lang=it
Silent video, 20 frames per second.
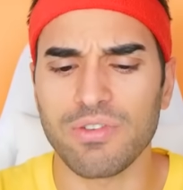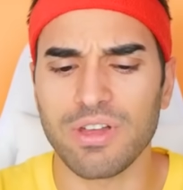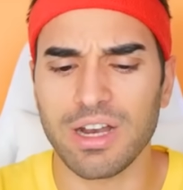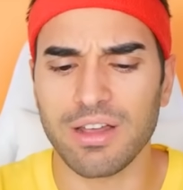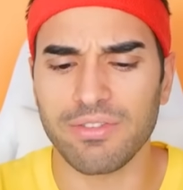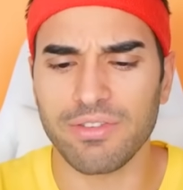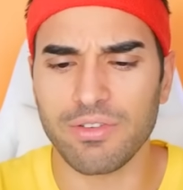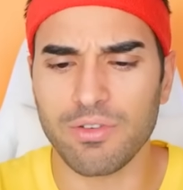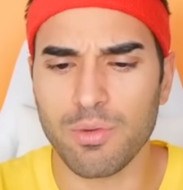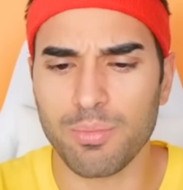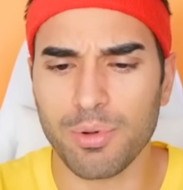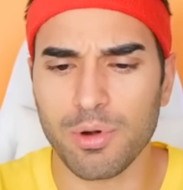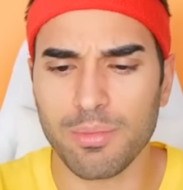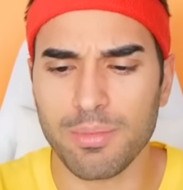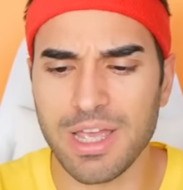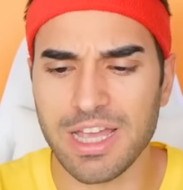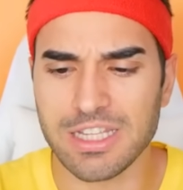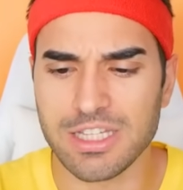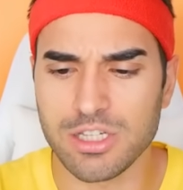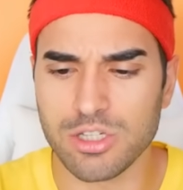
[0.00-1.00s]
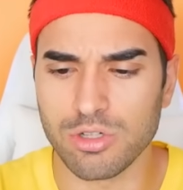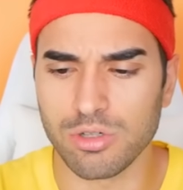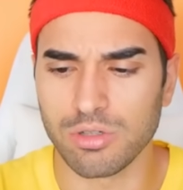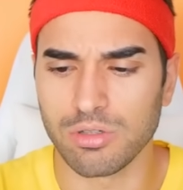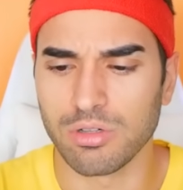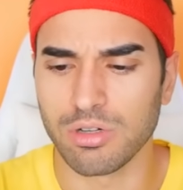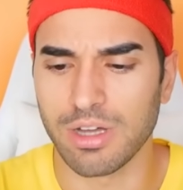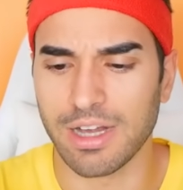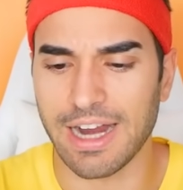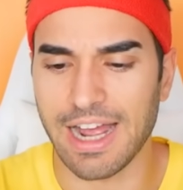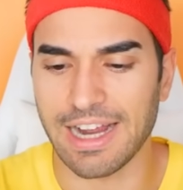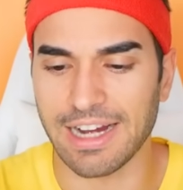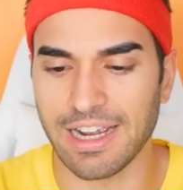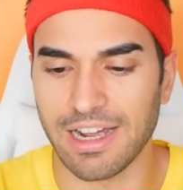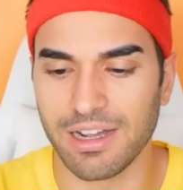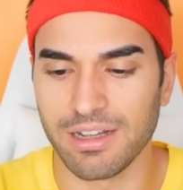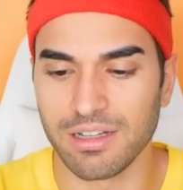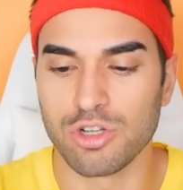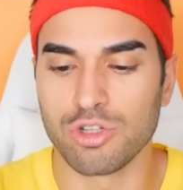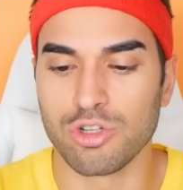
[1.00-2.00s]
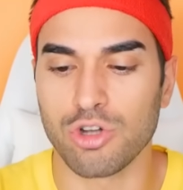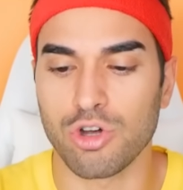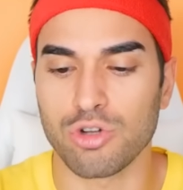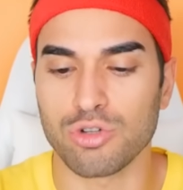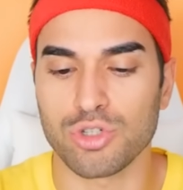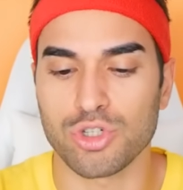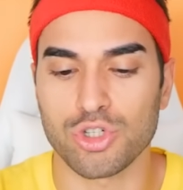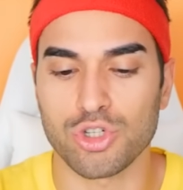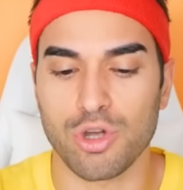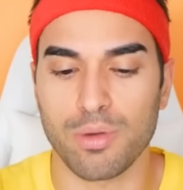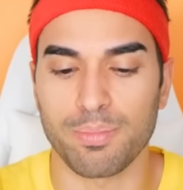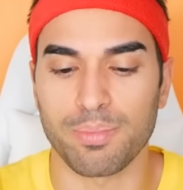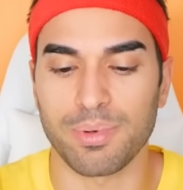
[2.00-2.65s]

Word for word: ve l'avevo promesso. Raga, non so